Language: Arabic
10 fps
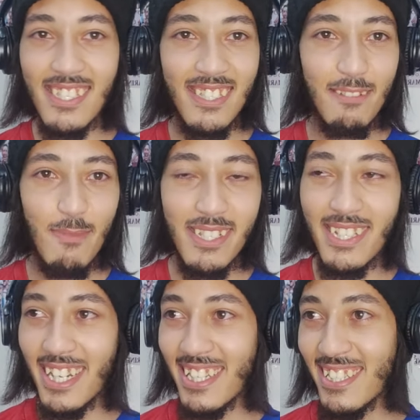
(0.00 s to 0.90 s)
قصدي ما
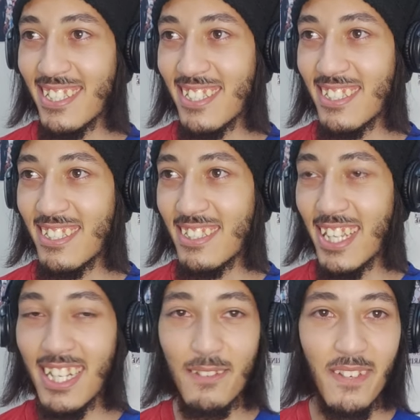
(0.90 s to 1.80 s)
تضحك
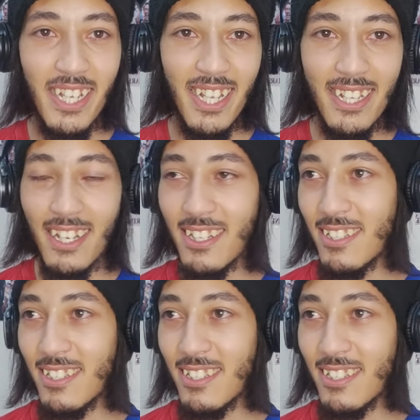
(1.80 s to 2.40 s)
طالع عليك في اي لحظه